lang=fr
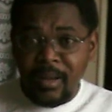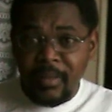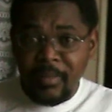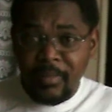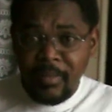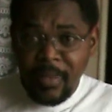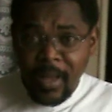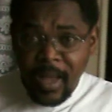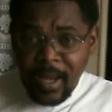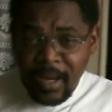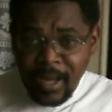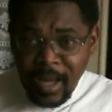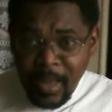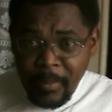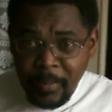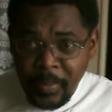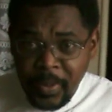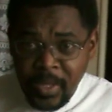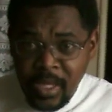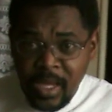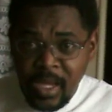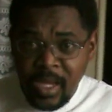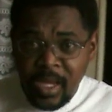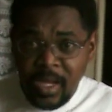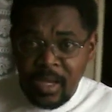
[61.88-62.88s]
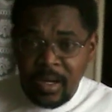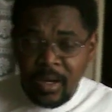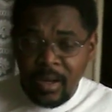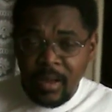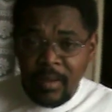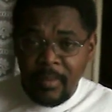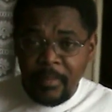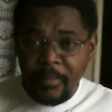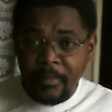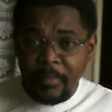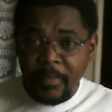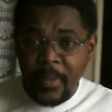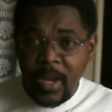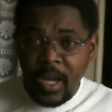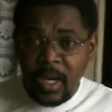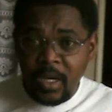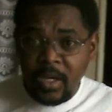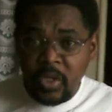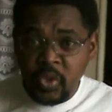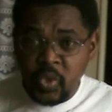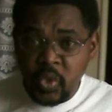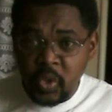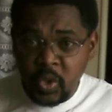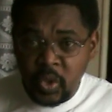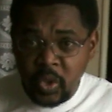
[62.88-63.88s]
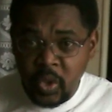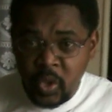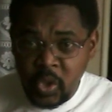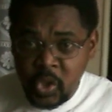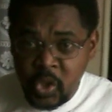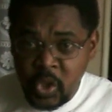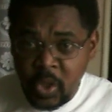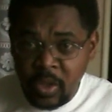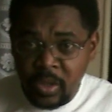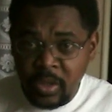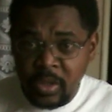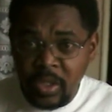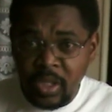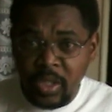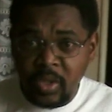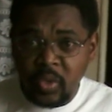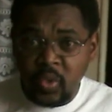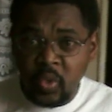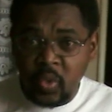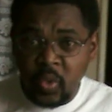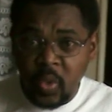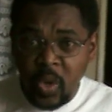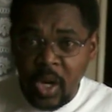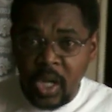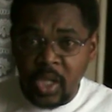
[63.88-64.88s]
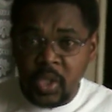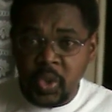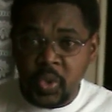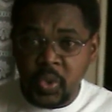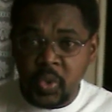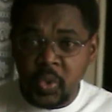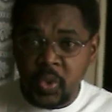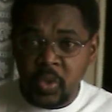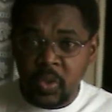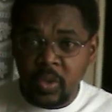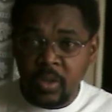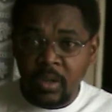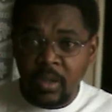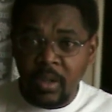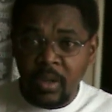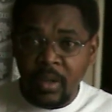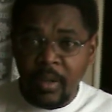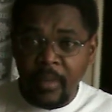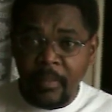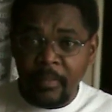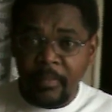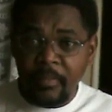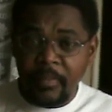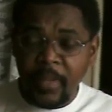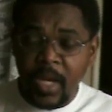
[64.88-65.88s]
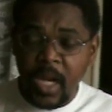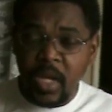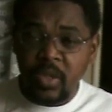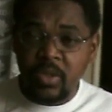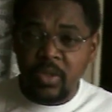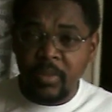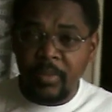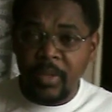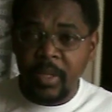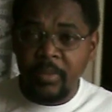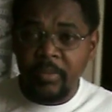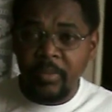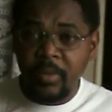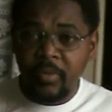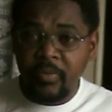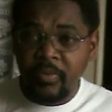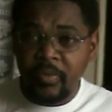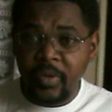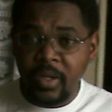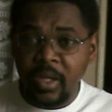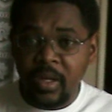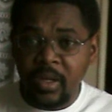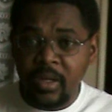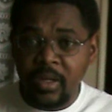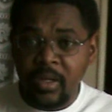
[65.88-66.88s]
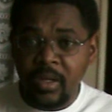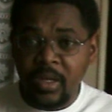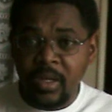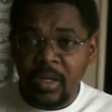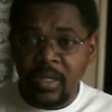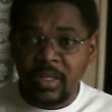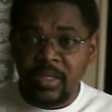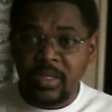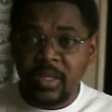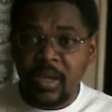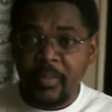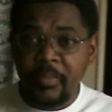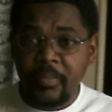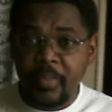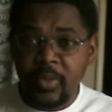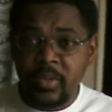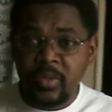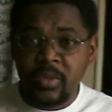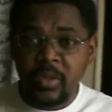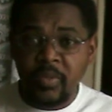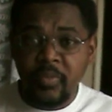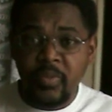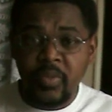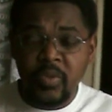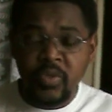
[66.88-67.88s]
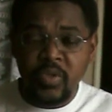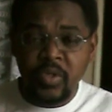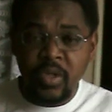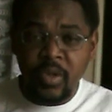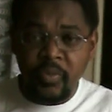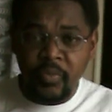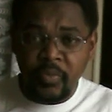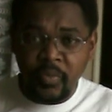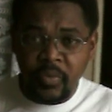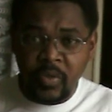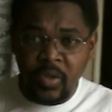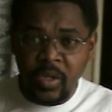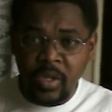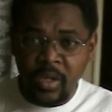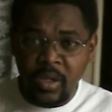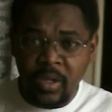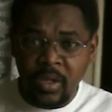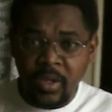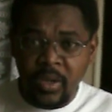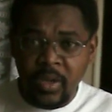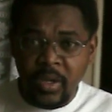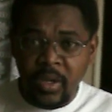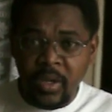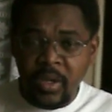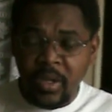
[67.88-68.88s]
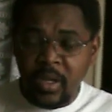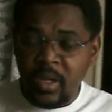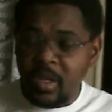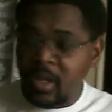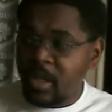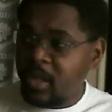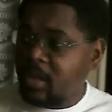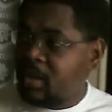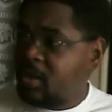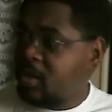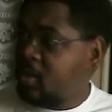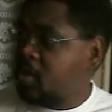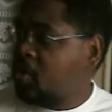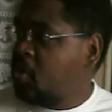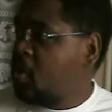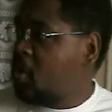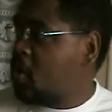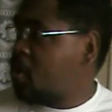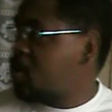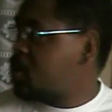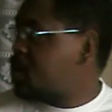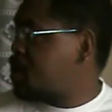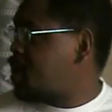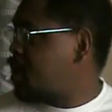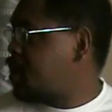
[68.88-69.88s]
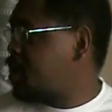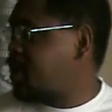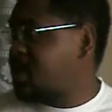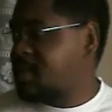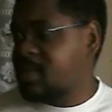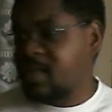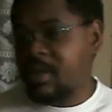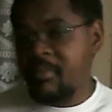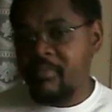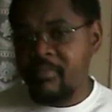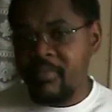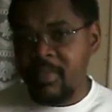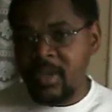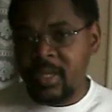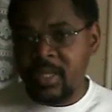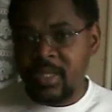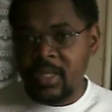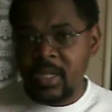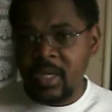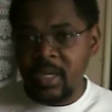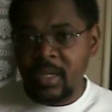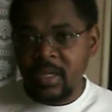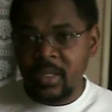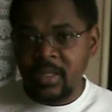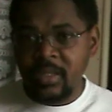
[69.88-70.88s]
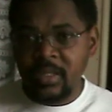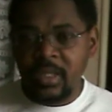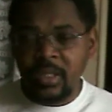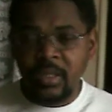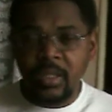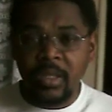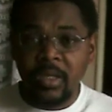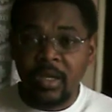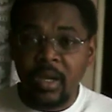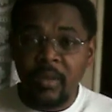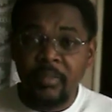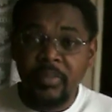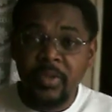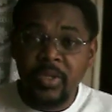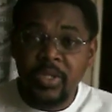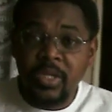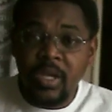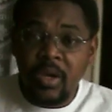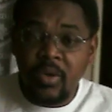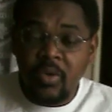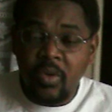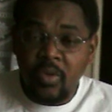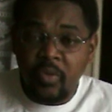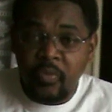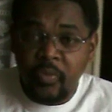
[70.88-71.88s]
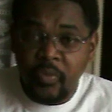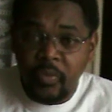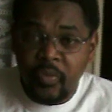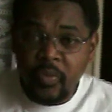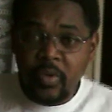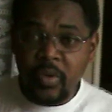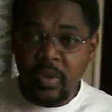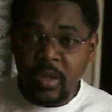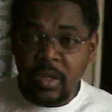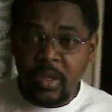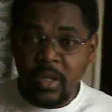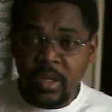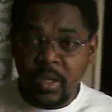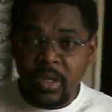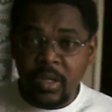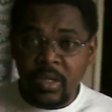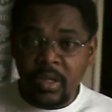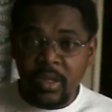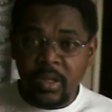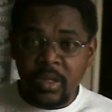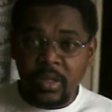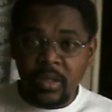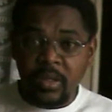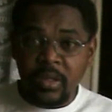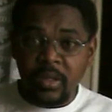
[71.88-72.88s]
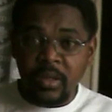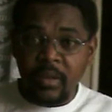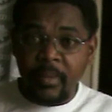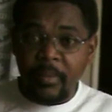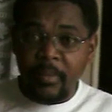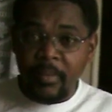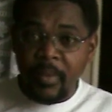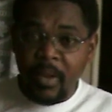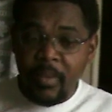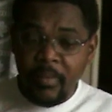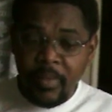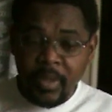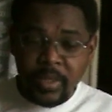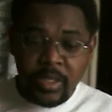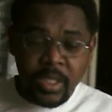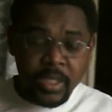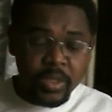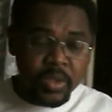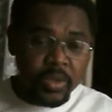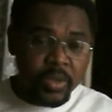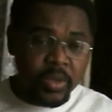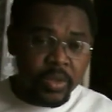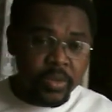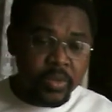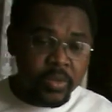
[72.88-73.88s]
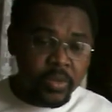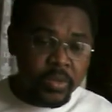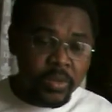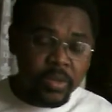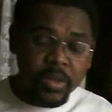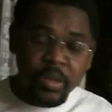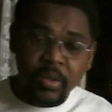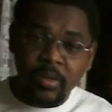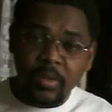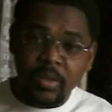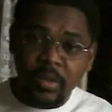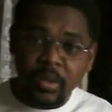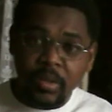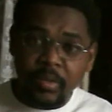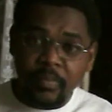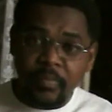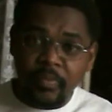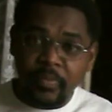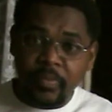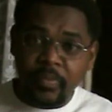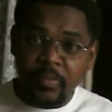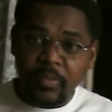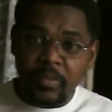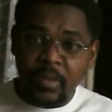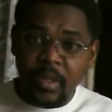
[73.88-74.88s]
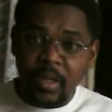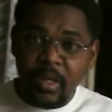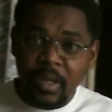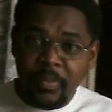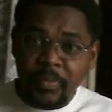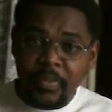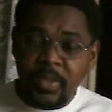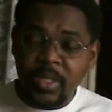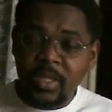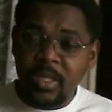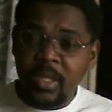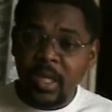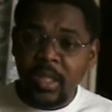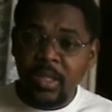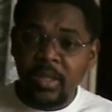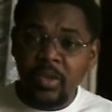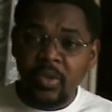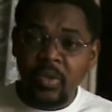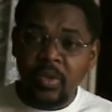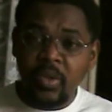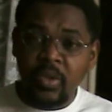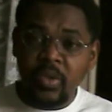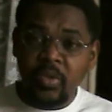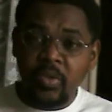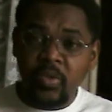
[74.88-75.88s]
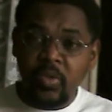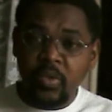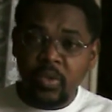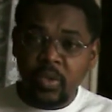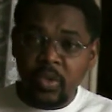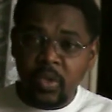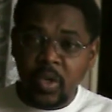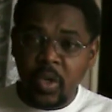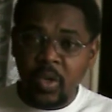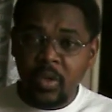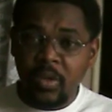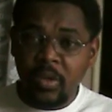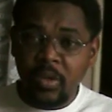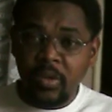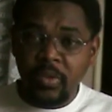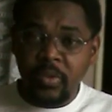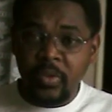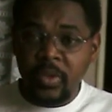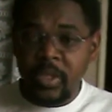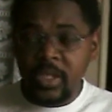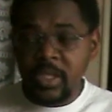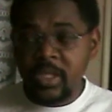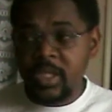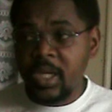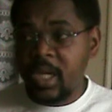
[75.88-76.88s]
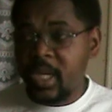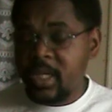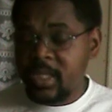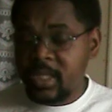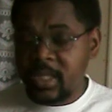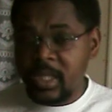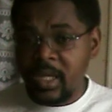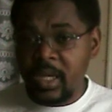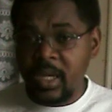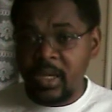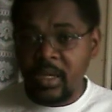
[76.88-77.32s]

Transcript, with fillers: par la prière, par le jour de jeûne, de trois jours par même mon frère, ça porte plus de fruits que deux ans dans un médecin. Ça te remplit encore fou. Le médecin te donne tout le temps. Le psychiatre te donne tout le temps. Oui, ça, ça.